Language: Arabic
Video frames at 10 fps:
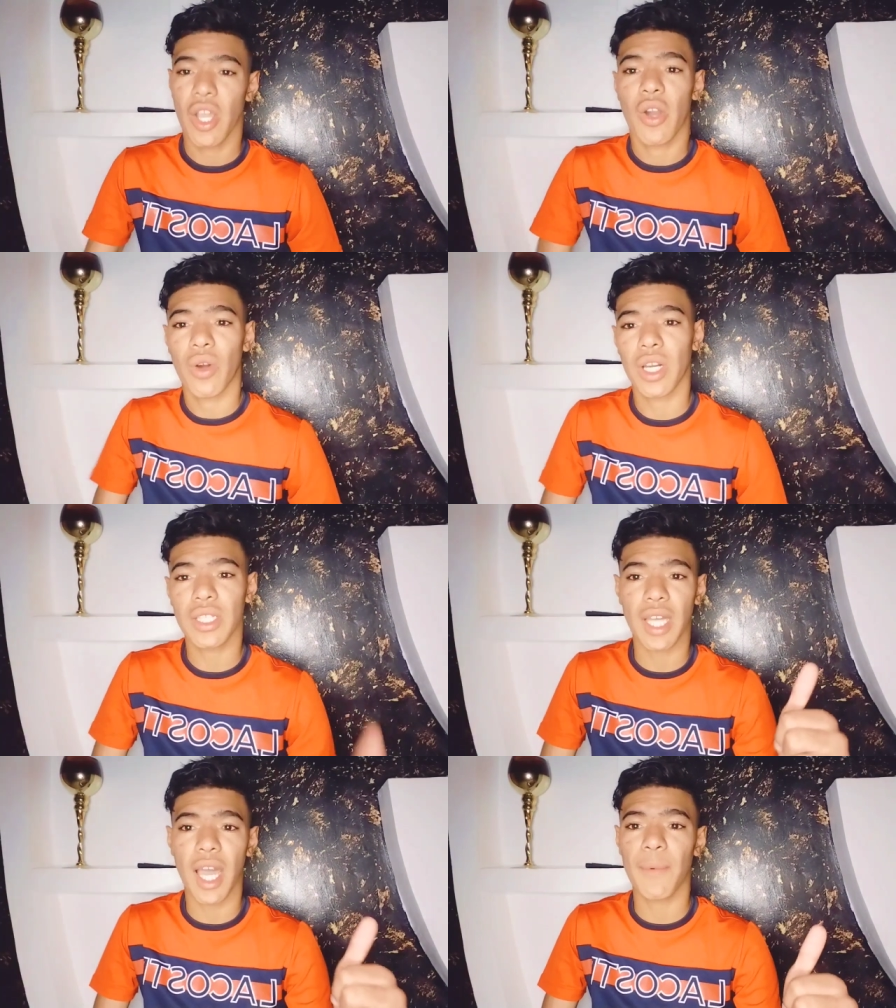
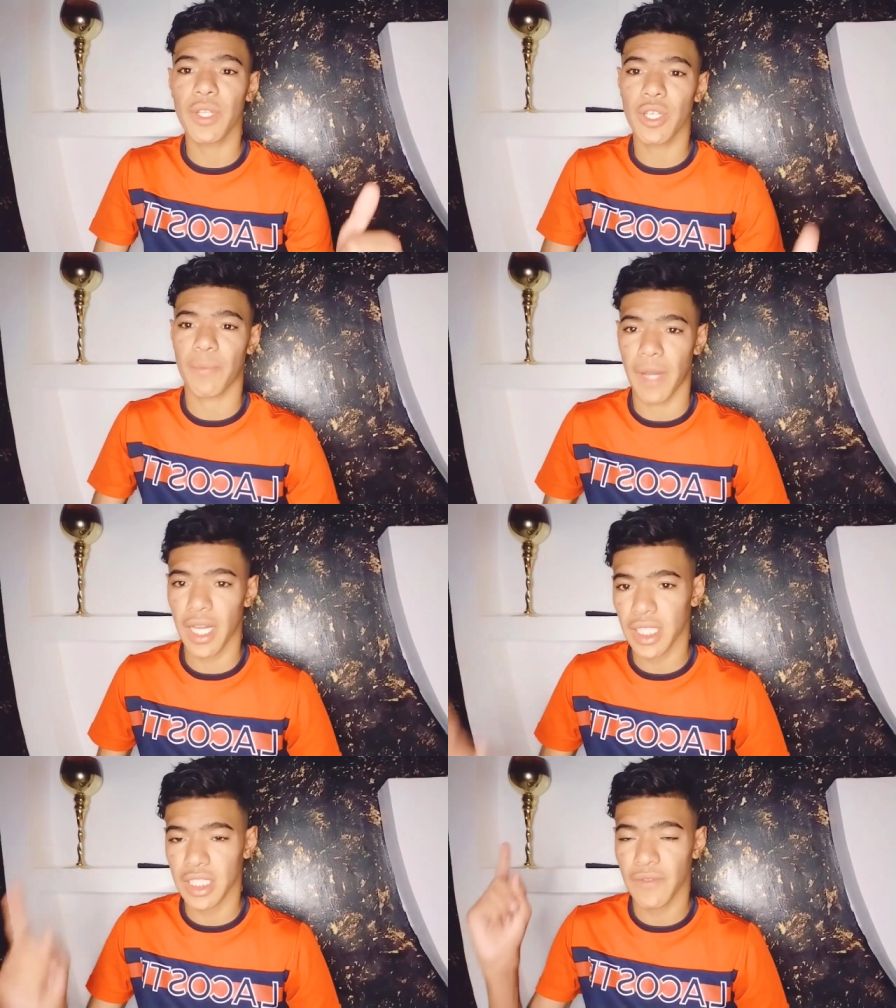وحط ابوني
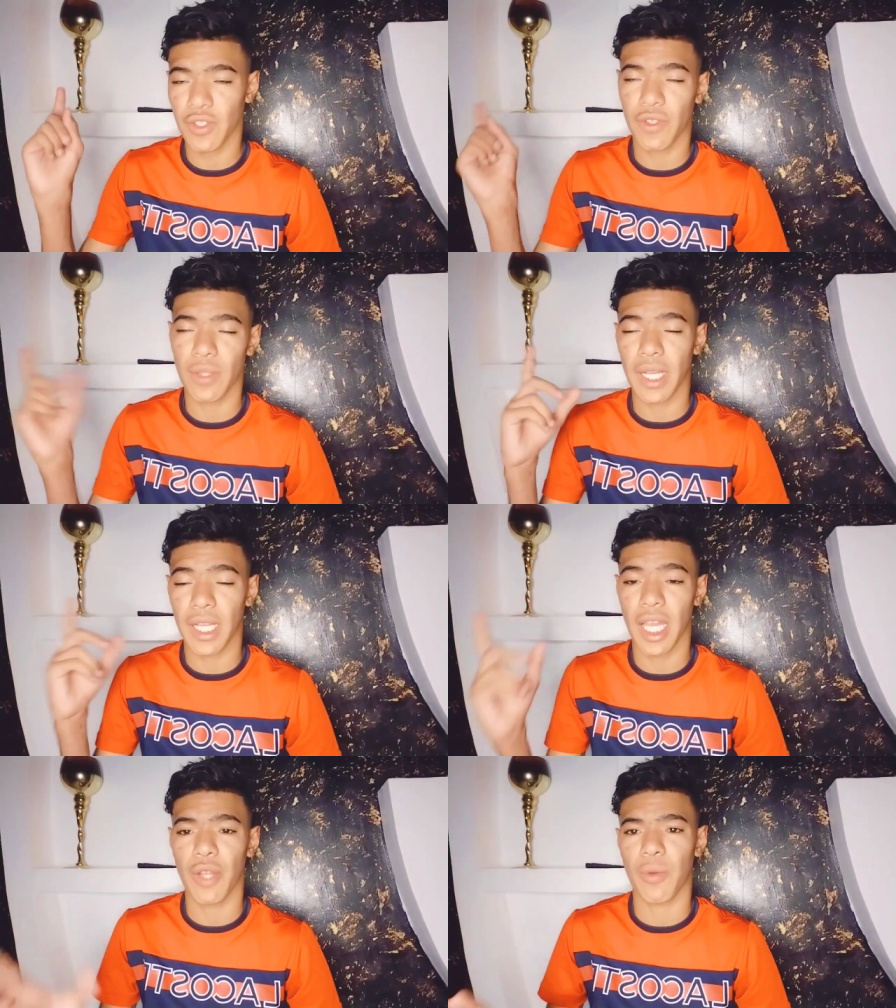بارطاج الفيديو في كل
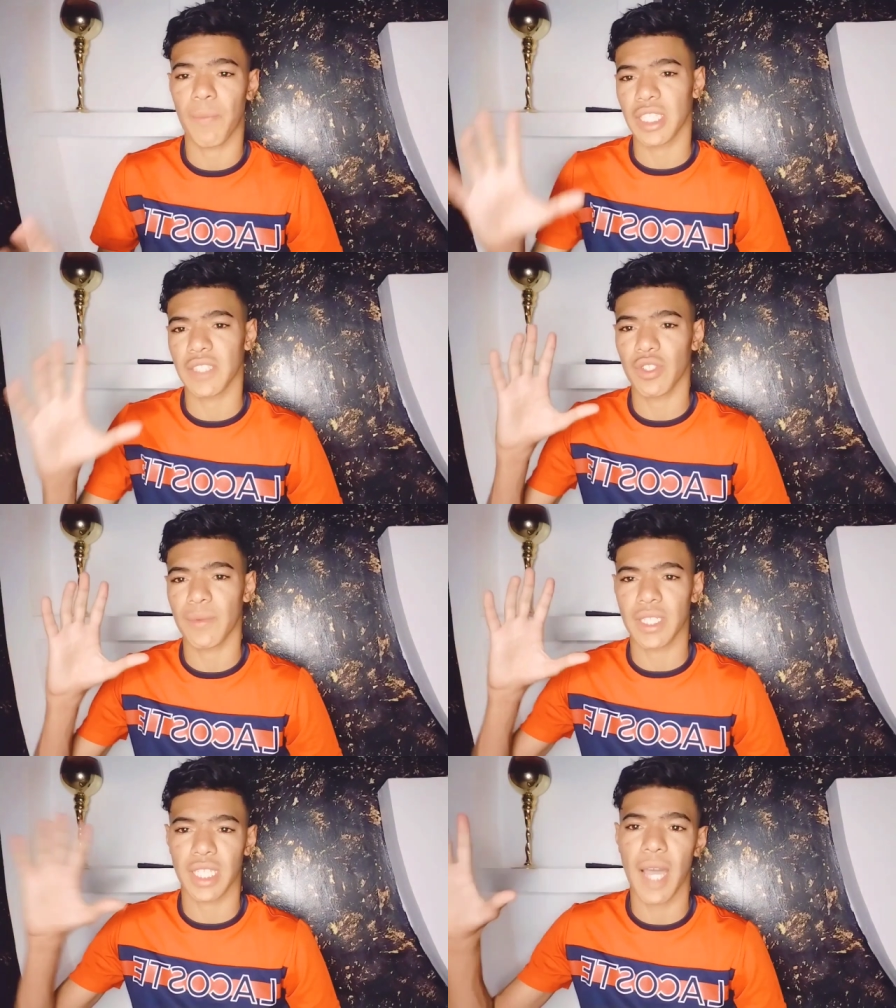مكان وبارطاج الفيديو
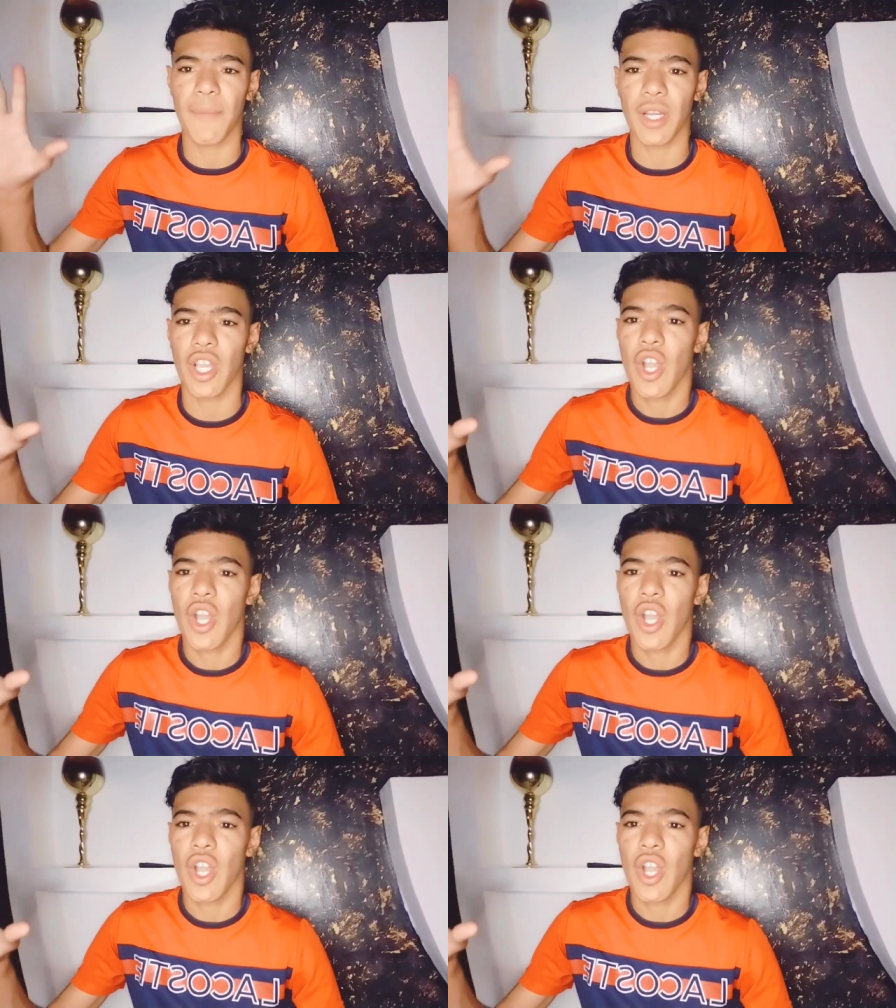مع اصحابك